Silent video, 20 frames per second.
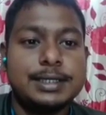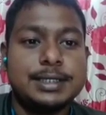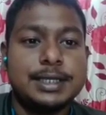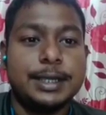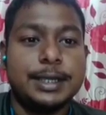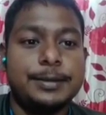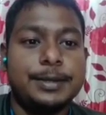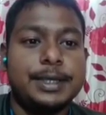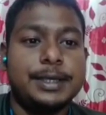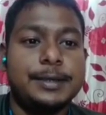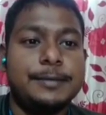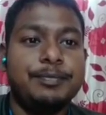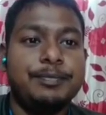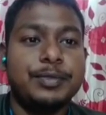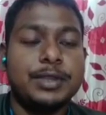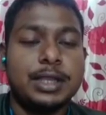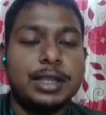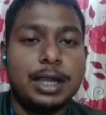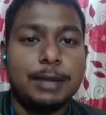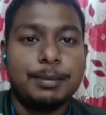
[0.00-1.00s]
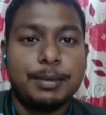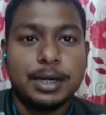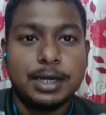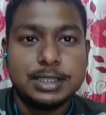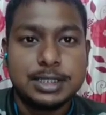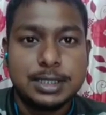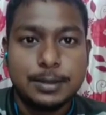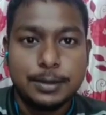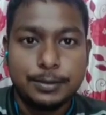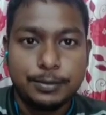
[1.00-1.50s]
সেবি আপনারা
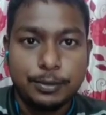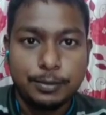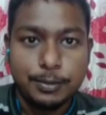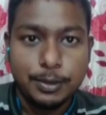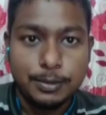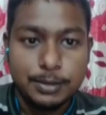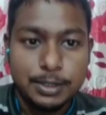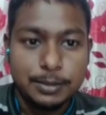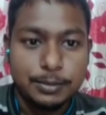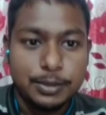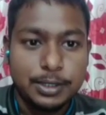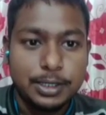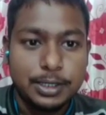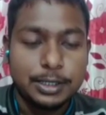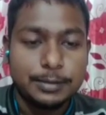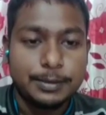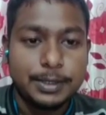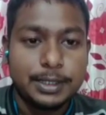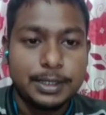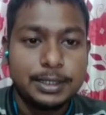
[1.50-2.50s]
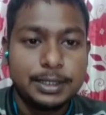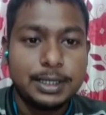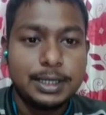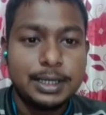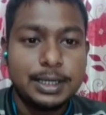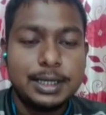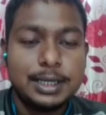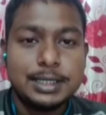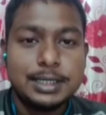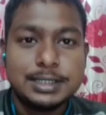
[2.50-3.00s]
সেবির ফুল ফর্মটা মনে রাখবেন
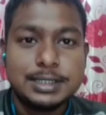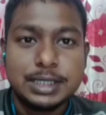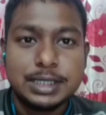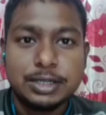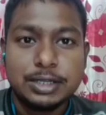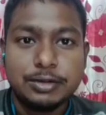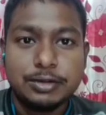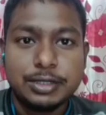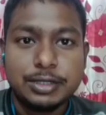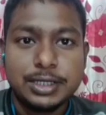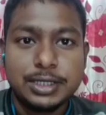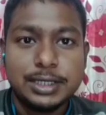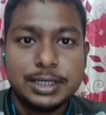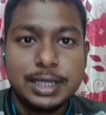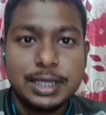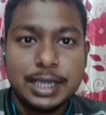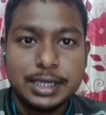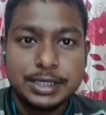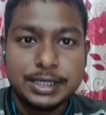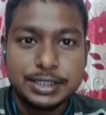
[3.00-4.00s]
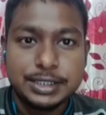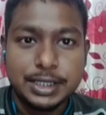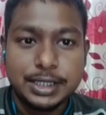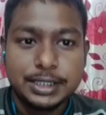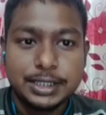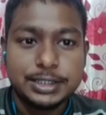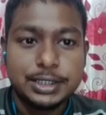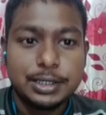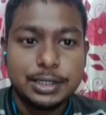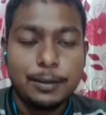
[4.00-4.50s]
সিকিউরিটি
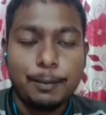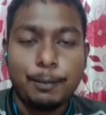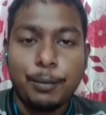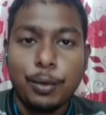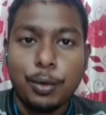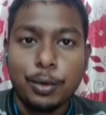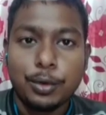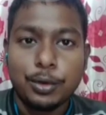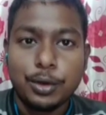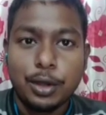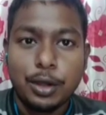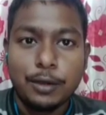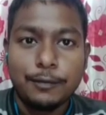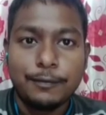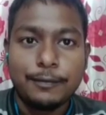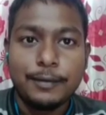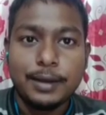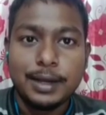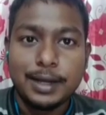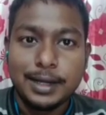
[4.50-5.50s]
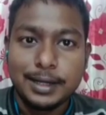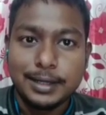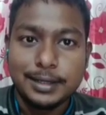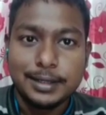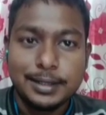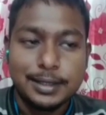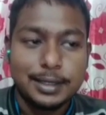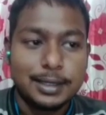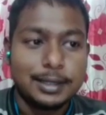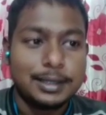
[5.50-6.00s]
এক্সচেঞ্জ বোর্ড অফ
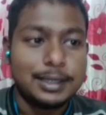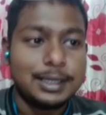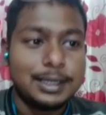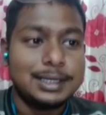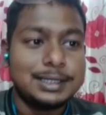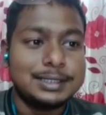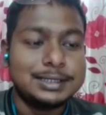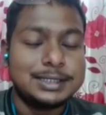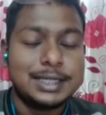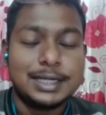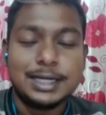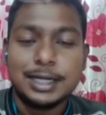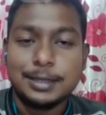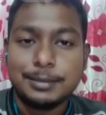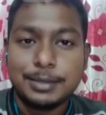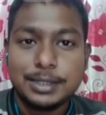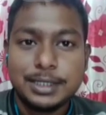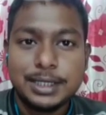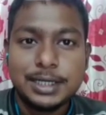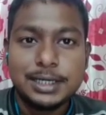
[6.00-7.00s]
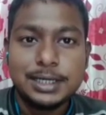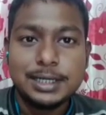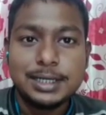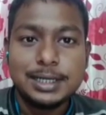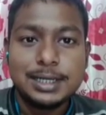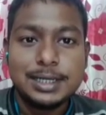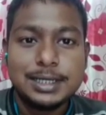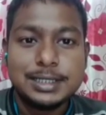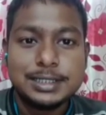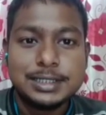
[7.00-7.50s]
ইন্ডিয়া যেটা আমাদের
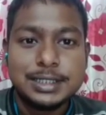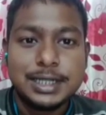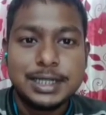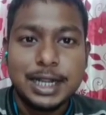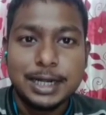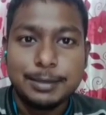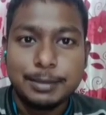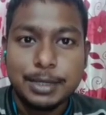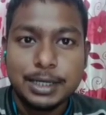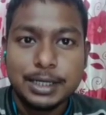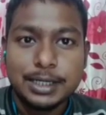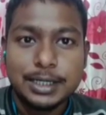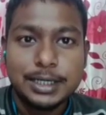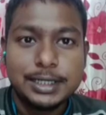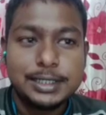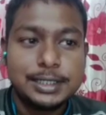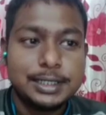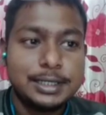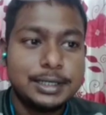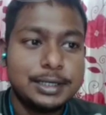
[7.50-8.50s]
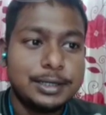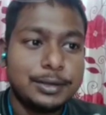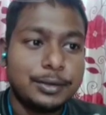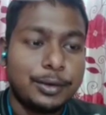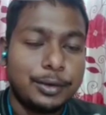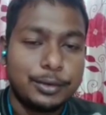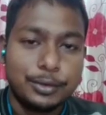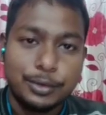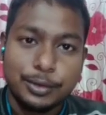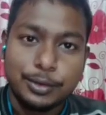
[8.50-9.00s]
শেয়ার মার্কেট
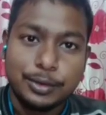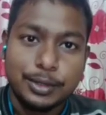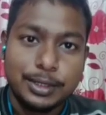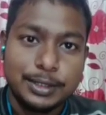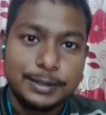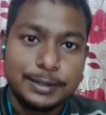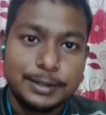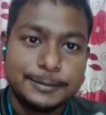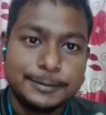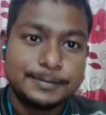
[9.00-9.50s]
কন্ট্রোল করে